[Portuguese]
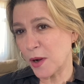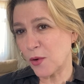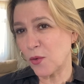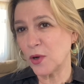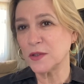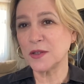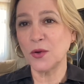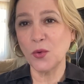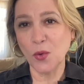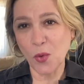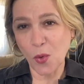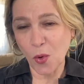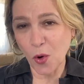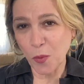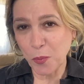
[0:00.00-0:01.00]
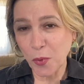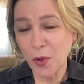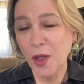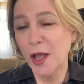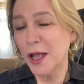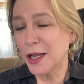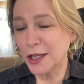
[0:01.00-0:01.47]
coisa no corpo
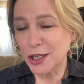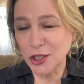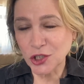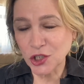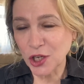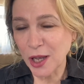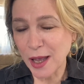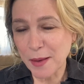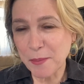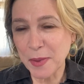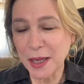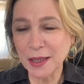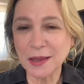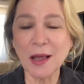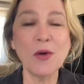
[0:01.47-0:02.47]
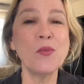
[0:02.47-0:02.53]
que te remeta